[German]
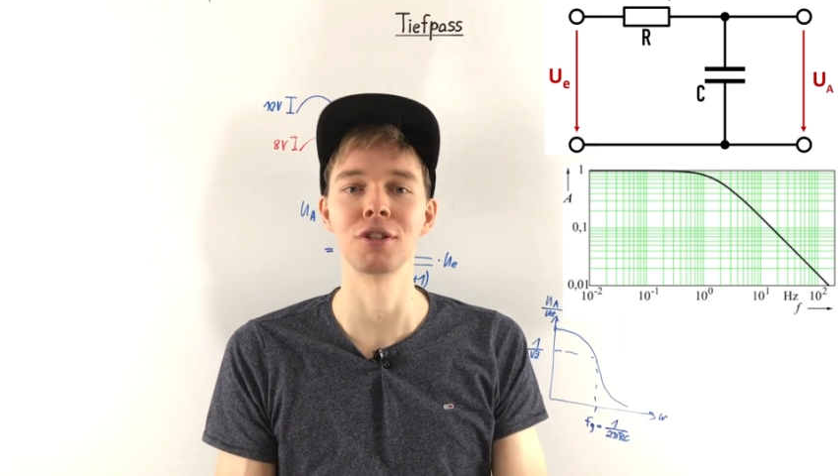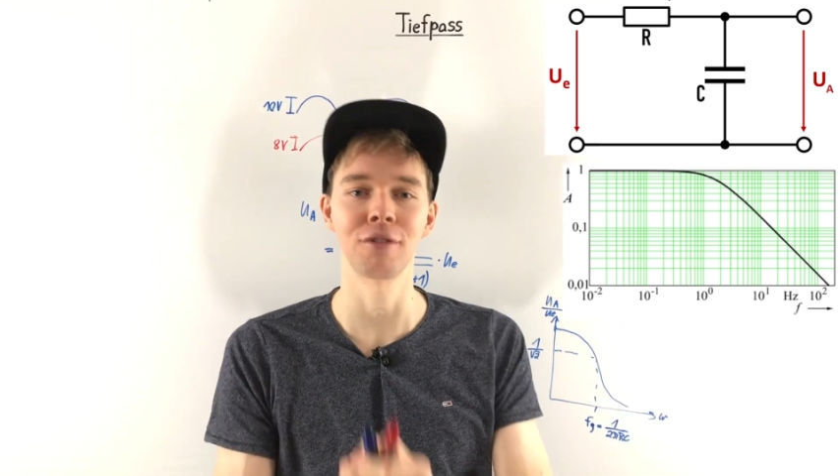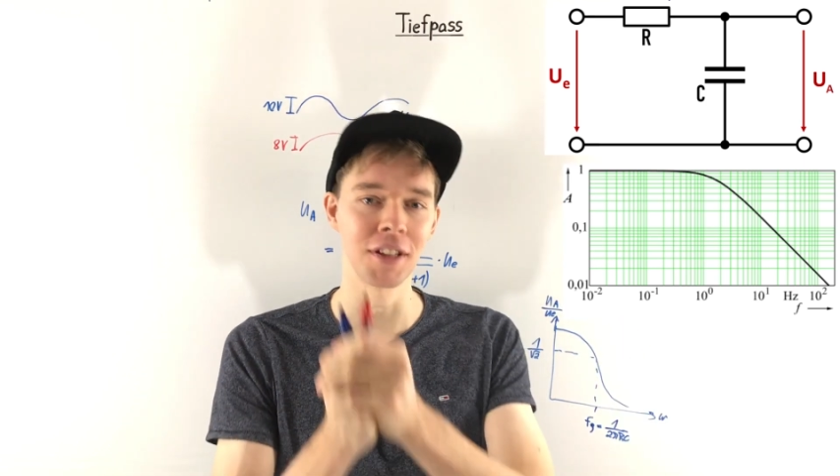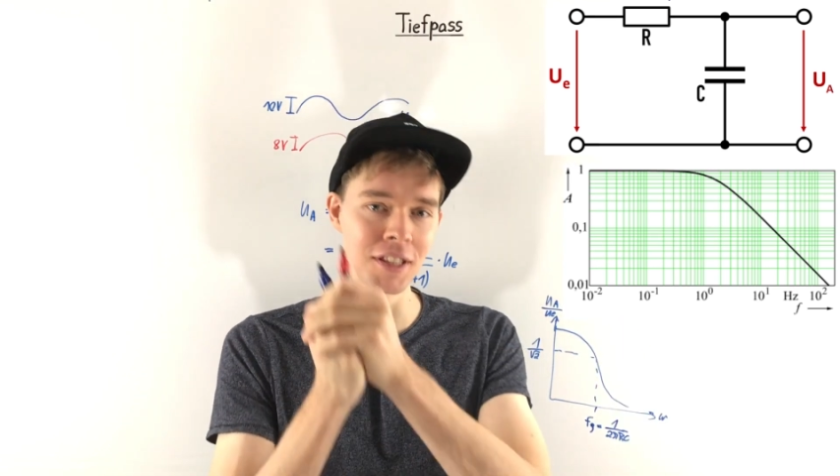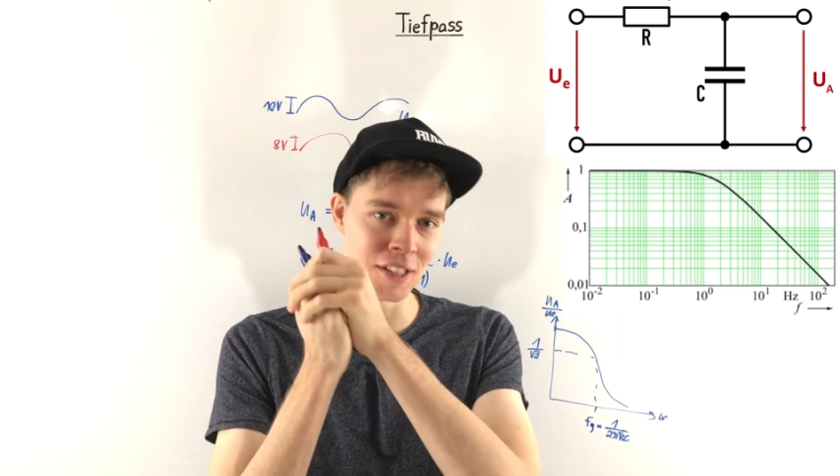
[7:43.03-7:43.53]

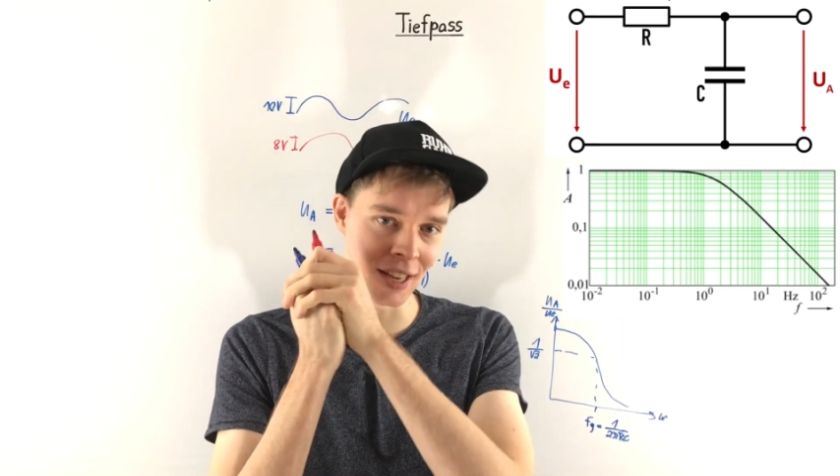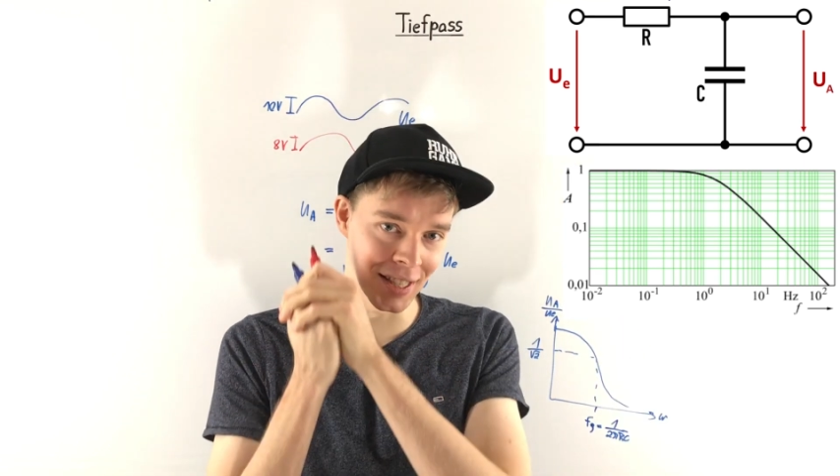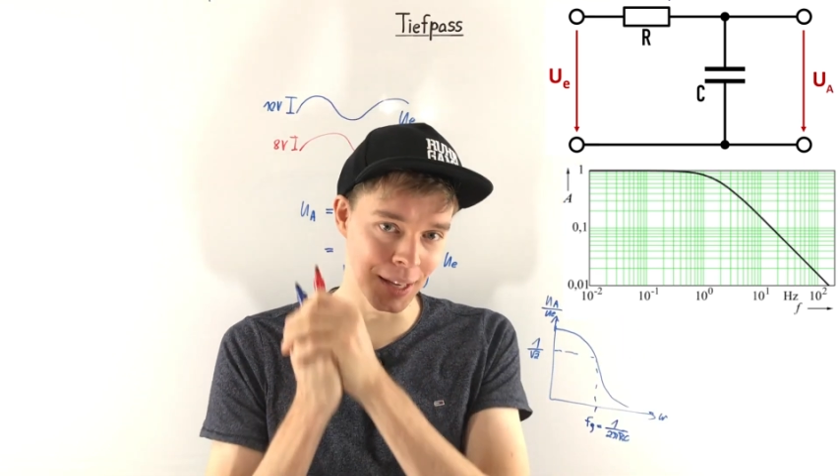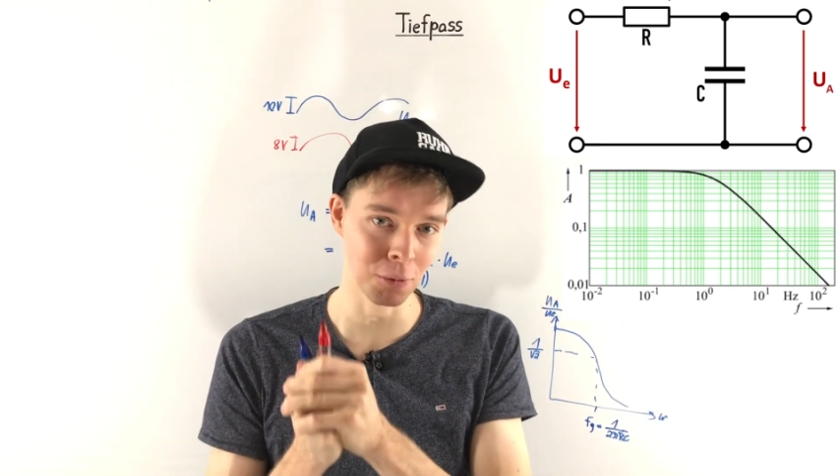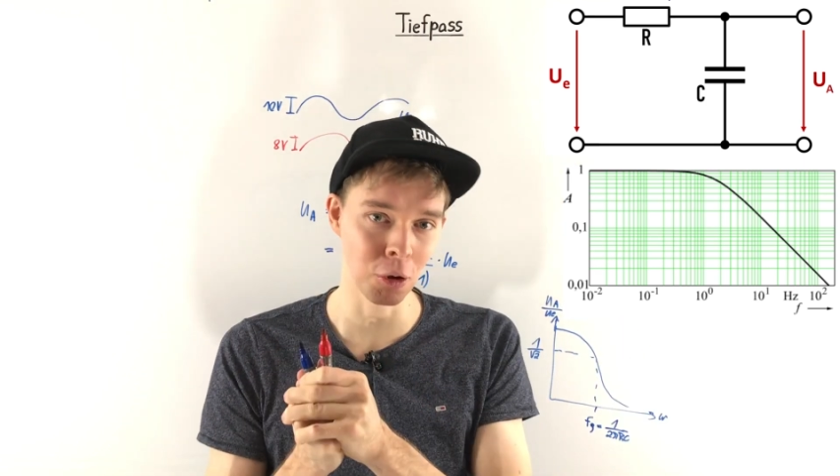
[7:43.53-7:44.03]
Falls ihr
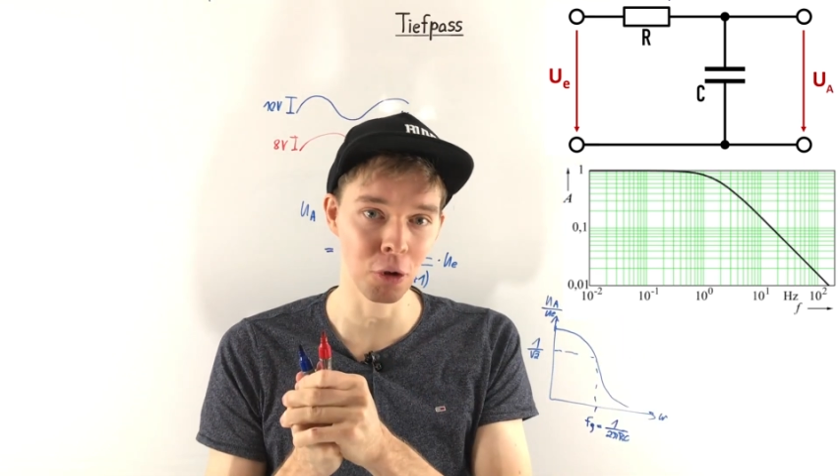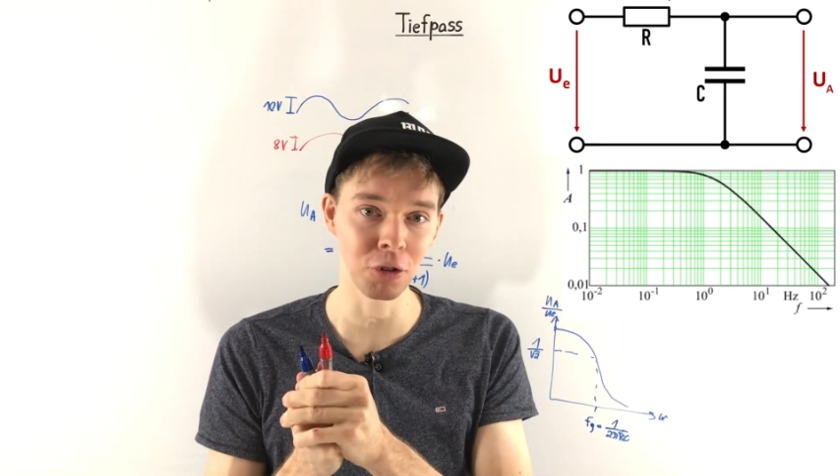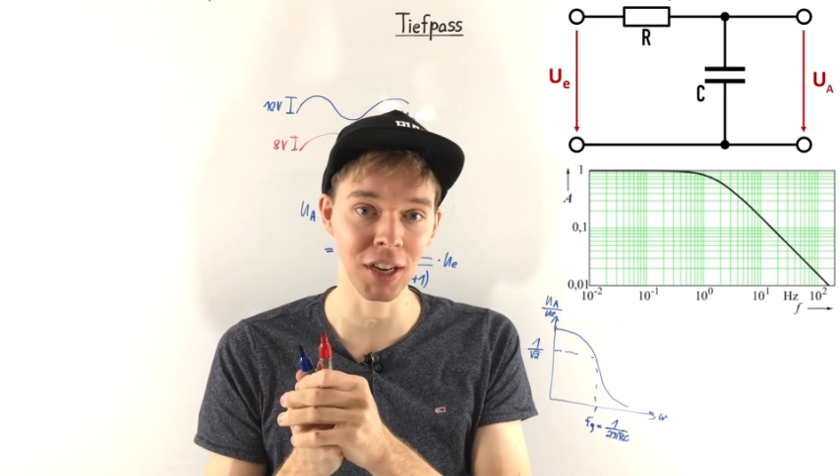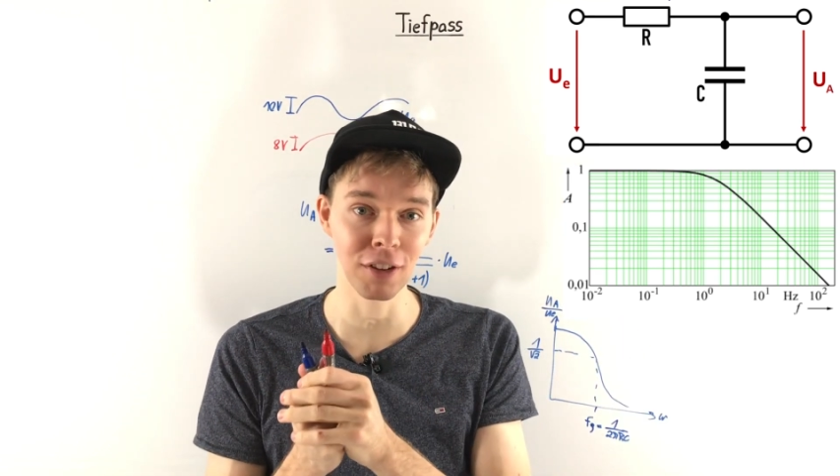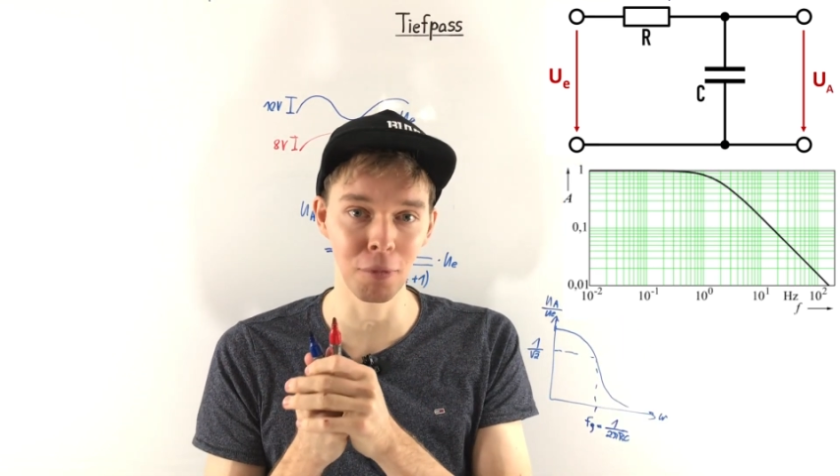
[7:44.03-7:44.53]
Interesse habt, könnt ihr auch
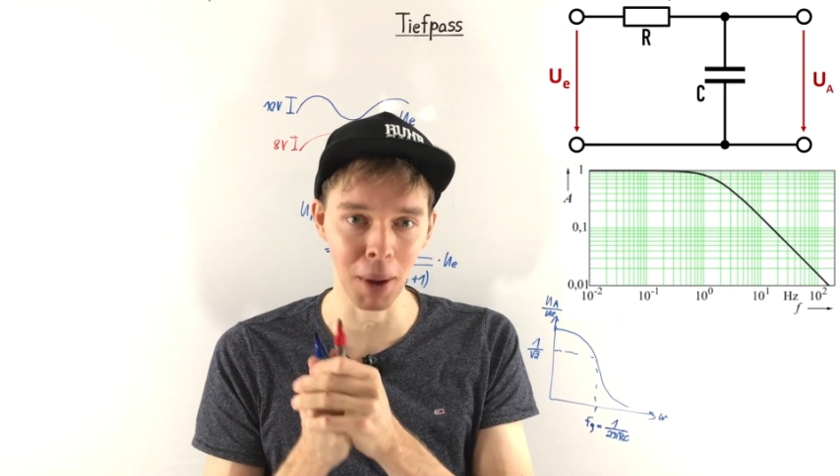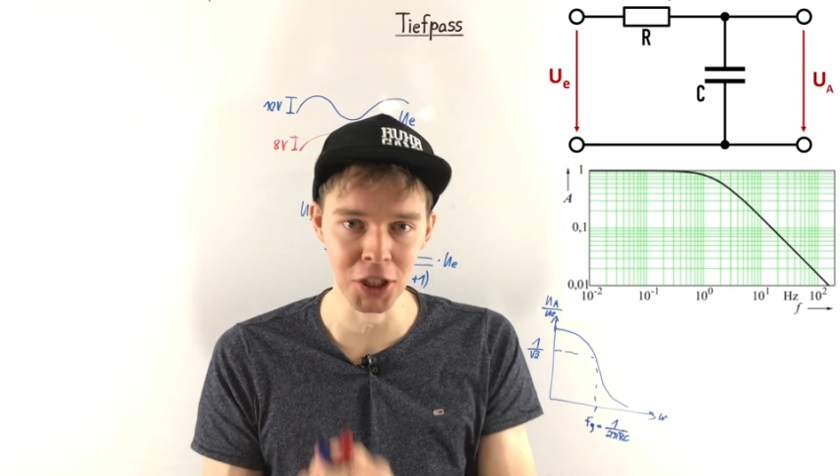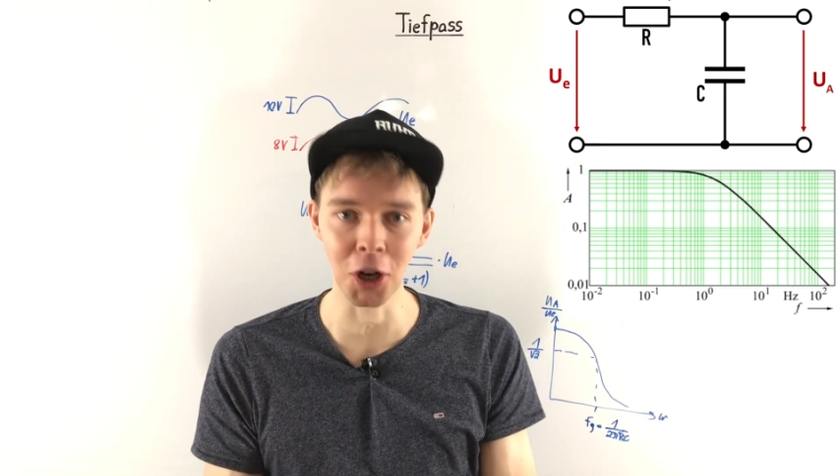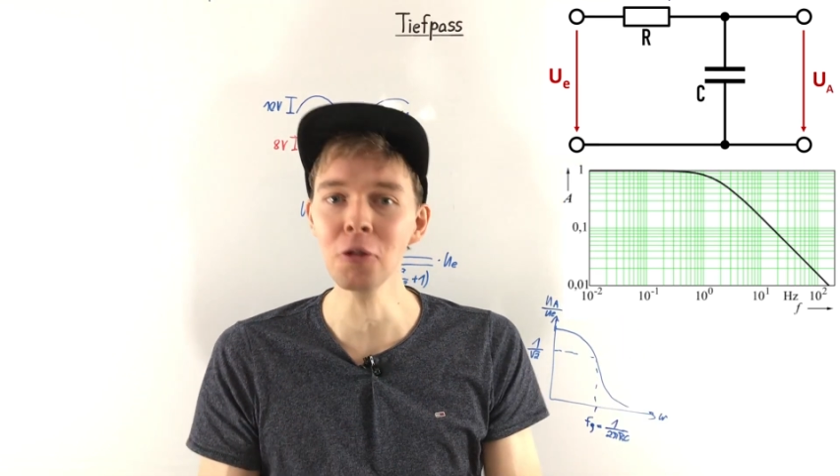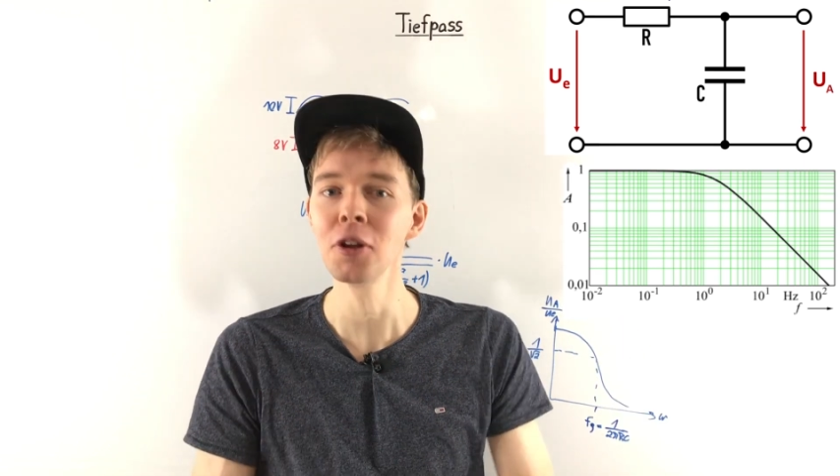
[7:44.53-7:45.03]
direkt
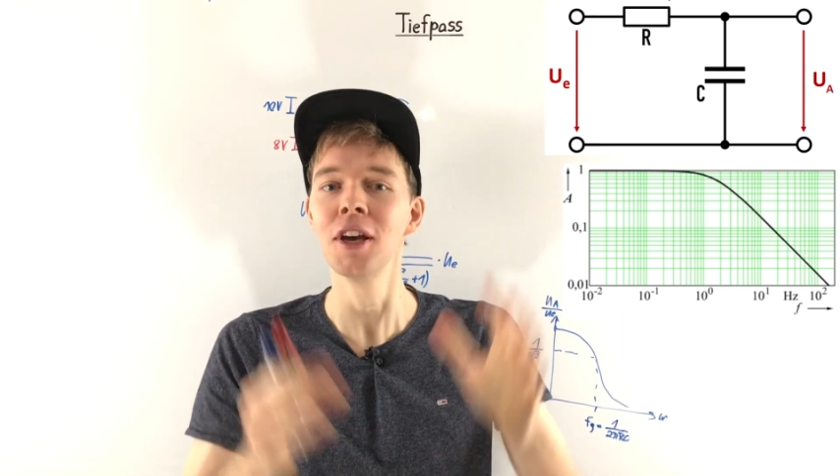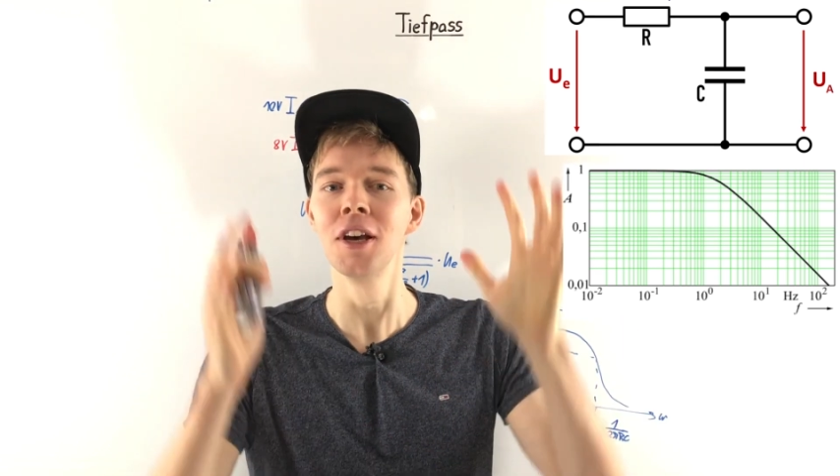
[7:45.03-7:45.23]
vorbeischauen.